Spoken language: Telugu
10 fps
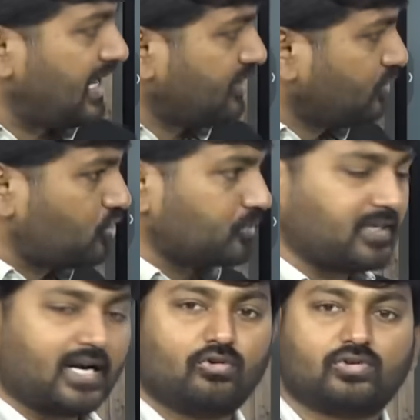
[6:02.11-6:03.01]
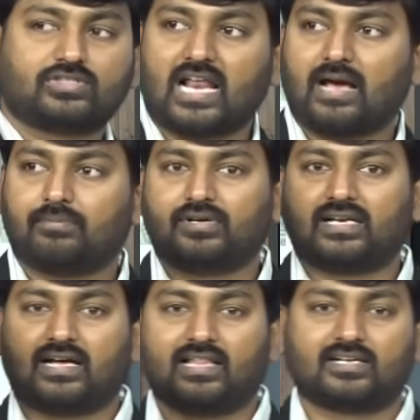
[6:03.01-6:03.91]
ఆ యూట్యూబ్ ఛానల్ ఓడు స్లాబ్ ఉంటే
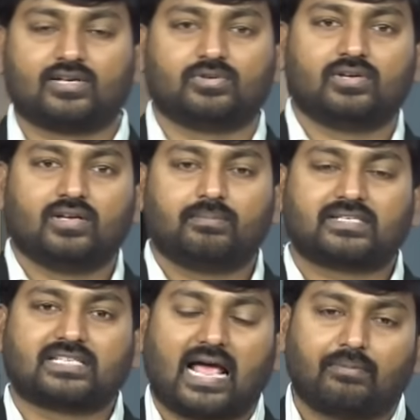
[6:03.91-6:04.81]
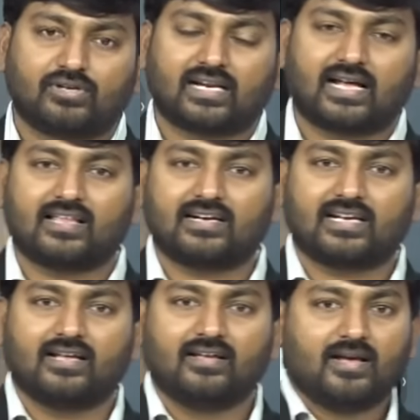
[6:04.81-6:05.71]
రాదంటాడు మరి స్లాబ్ ఉంటే
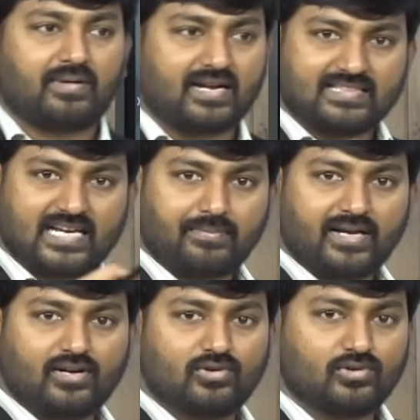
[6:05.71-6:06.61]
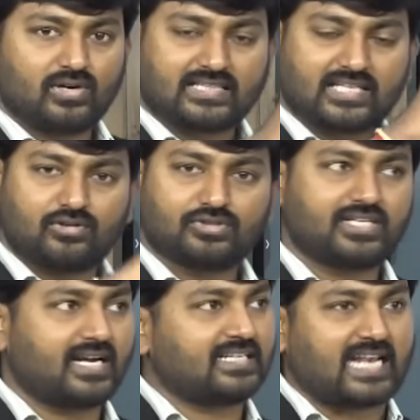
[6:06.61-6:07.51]
రాదంటే మరి ఇందిరామ ఇల్లు గతంలో
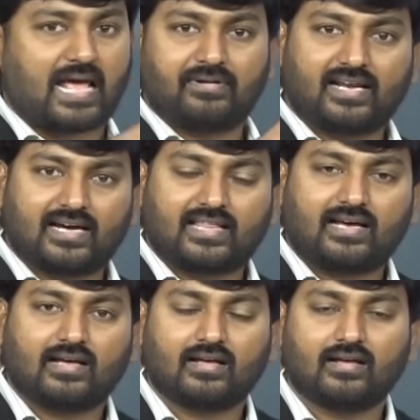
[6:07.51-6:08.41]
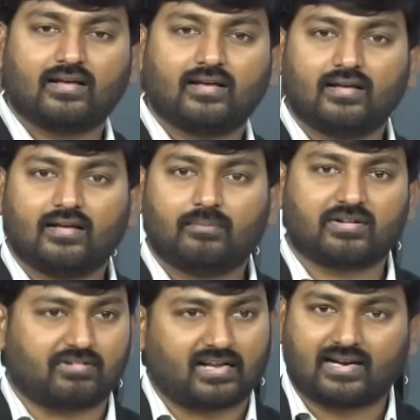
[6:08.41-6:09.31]
వచ్చినాయని స్లాబ్ ఇన్లే కదా
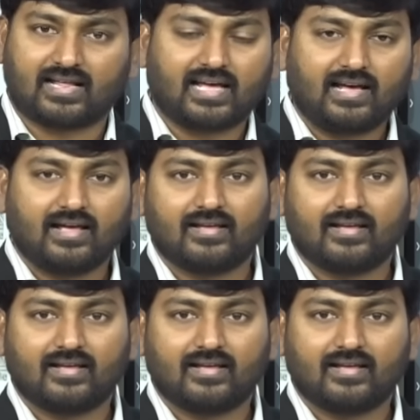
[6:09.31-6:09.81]
మరి వాళ్ళకి రాదా